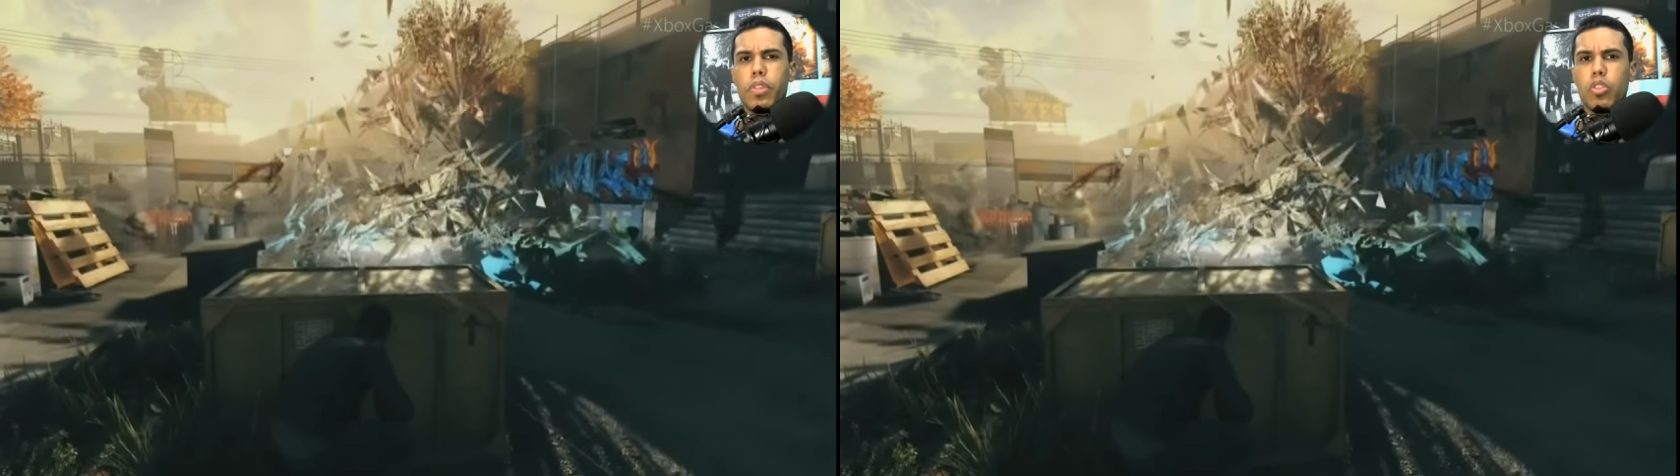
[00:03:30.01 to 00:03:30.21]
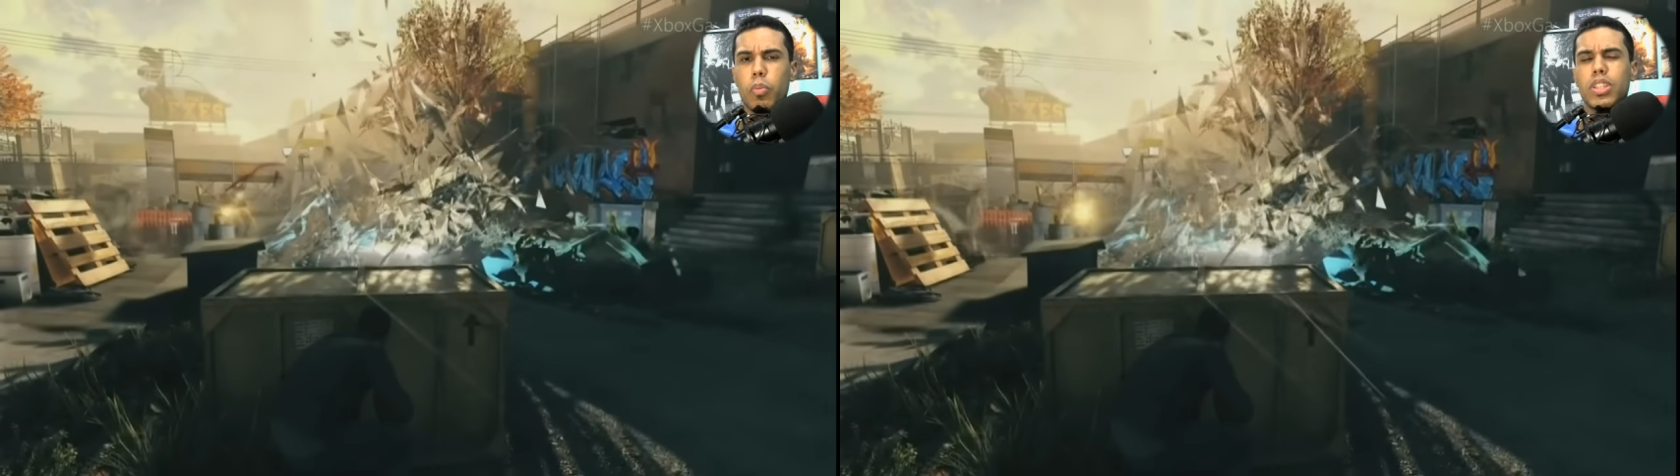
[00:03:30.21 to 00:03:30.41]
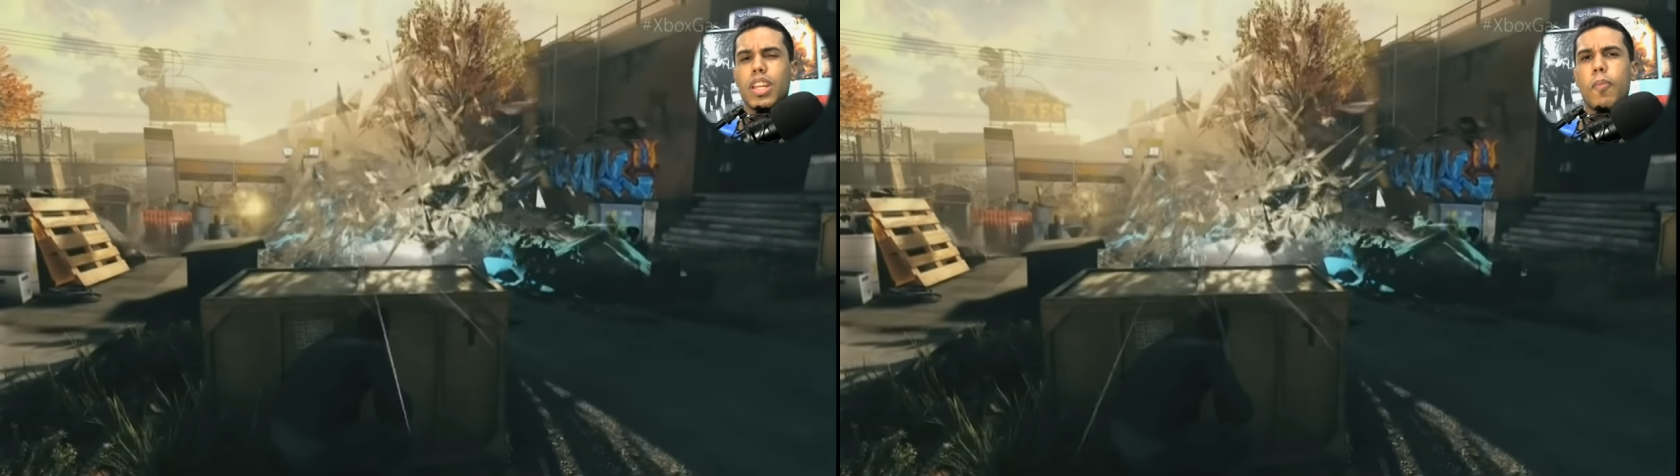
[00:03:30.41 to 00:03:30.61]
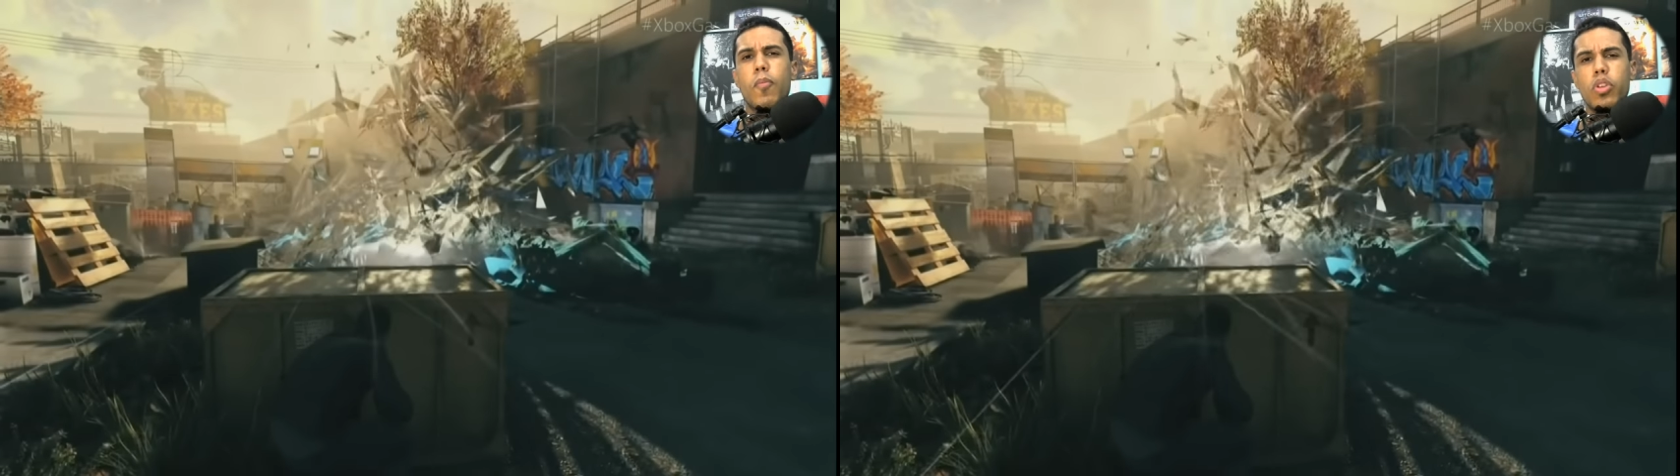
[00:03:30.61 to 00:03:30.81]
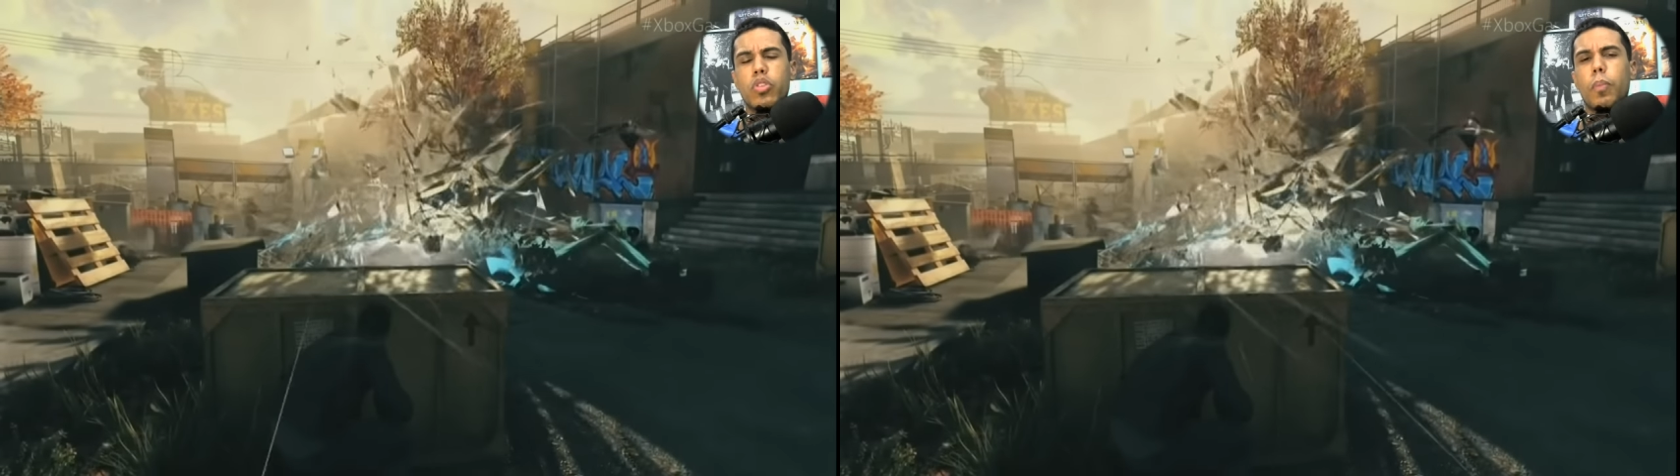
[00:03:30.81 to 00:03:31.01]
Não poderia
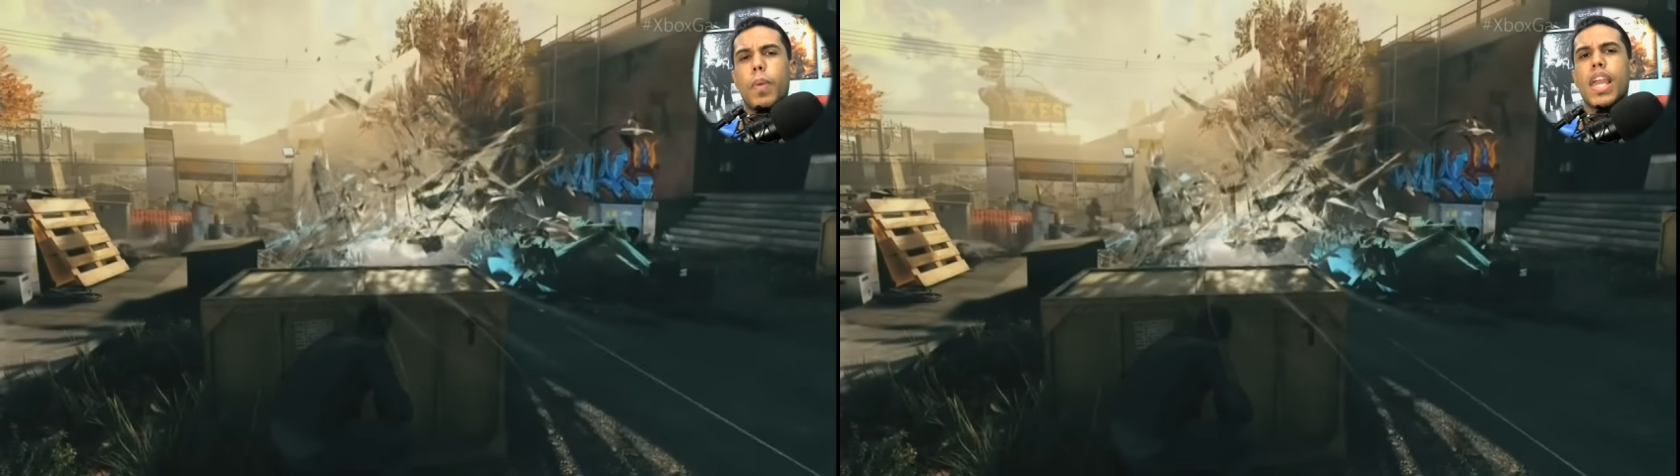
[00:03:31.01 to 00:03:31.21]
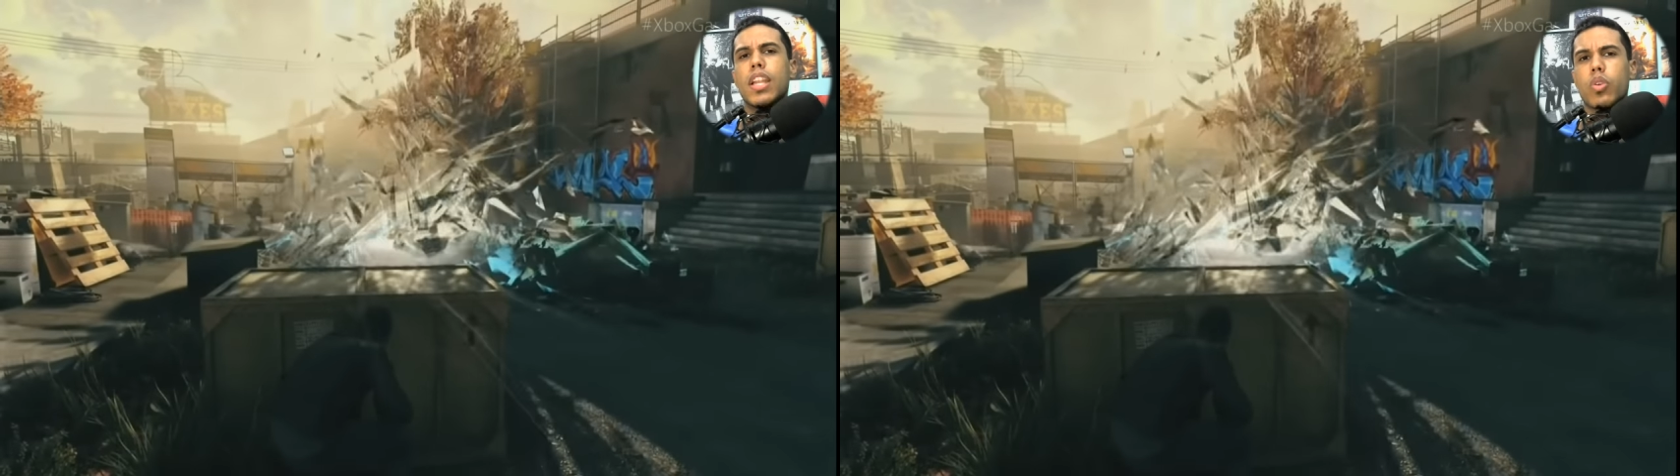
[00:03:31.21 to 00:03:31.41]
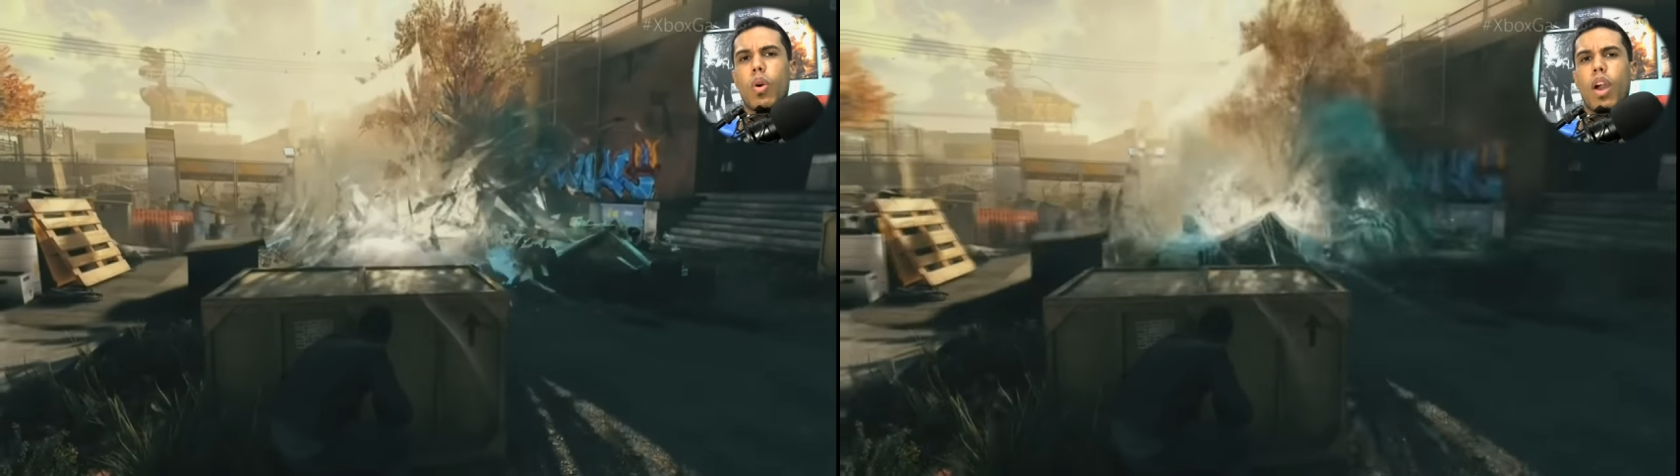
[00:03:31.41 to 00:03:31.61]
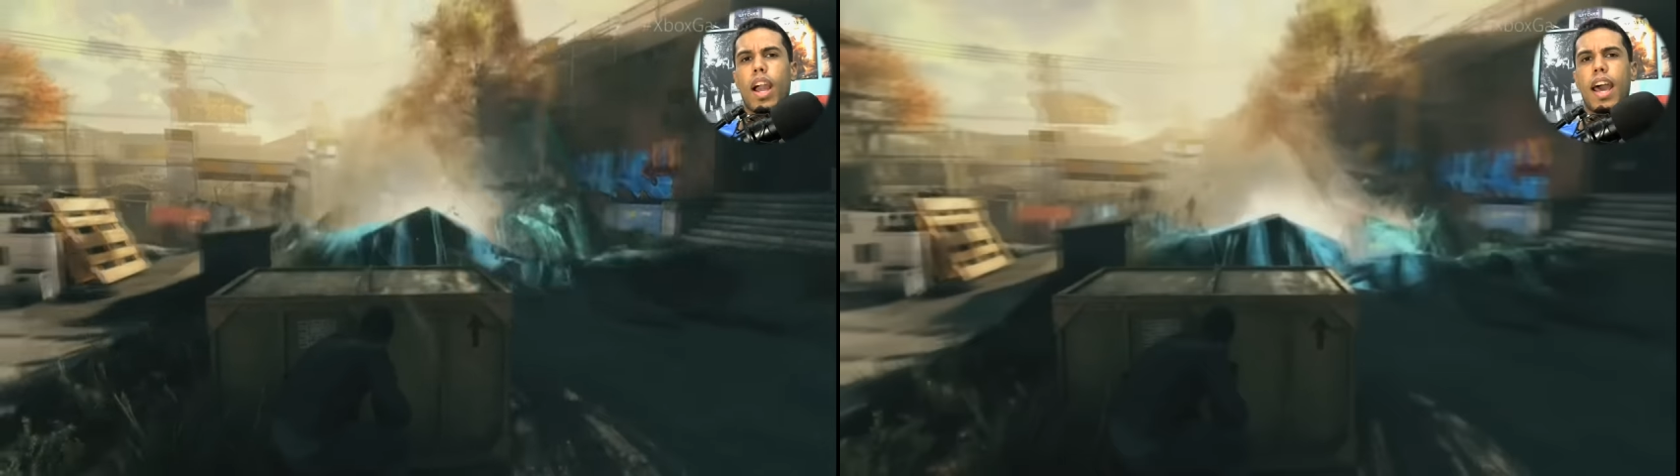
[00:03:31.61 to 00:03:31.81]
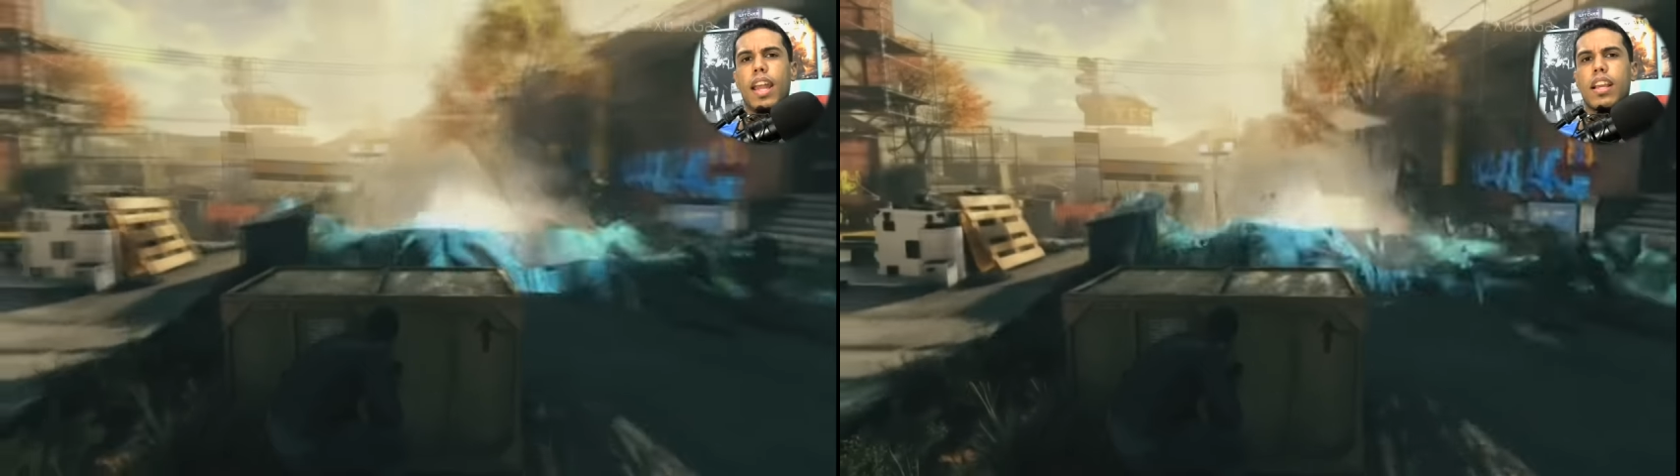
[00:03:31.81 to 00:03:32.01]
muito bem eles
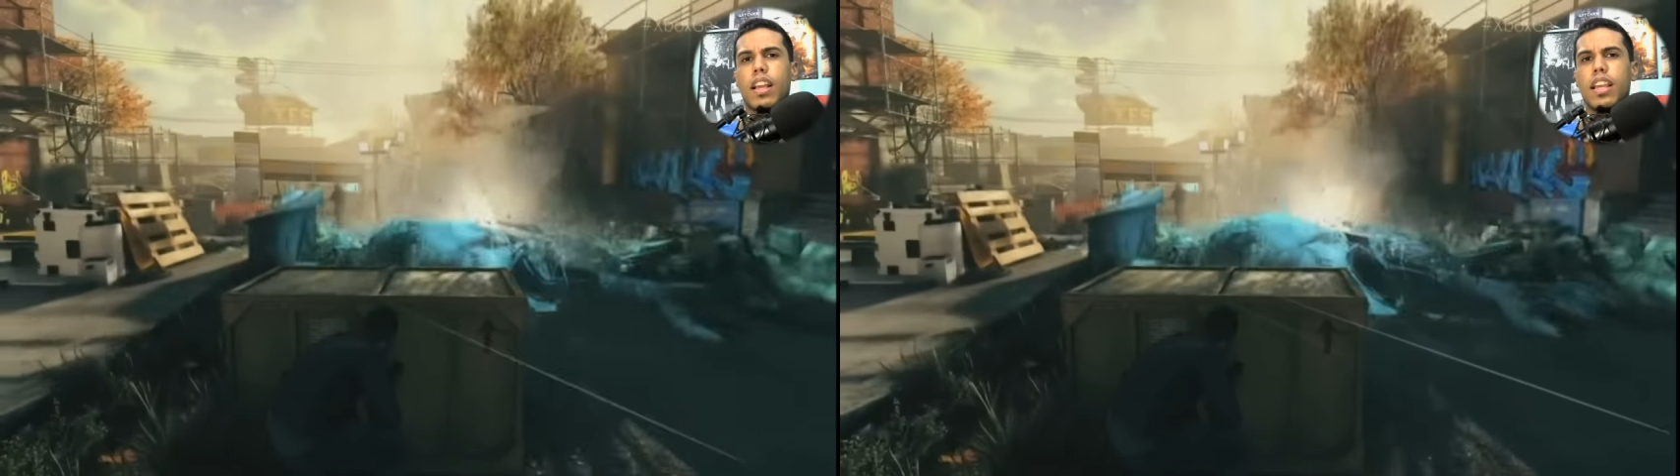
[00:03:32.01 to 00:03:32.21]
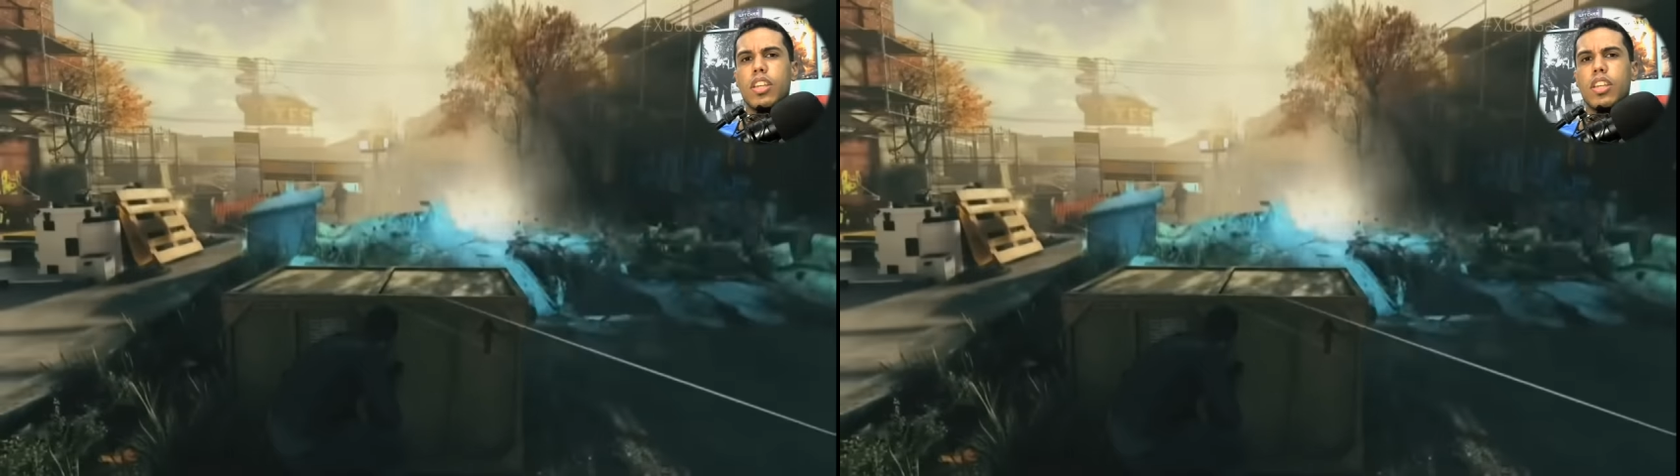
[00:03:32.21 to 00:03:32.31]
colocarem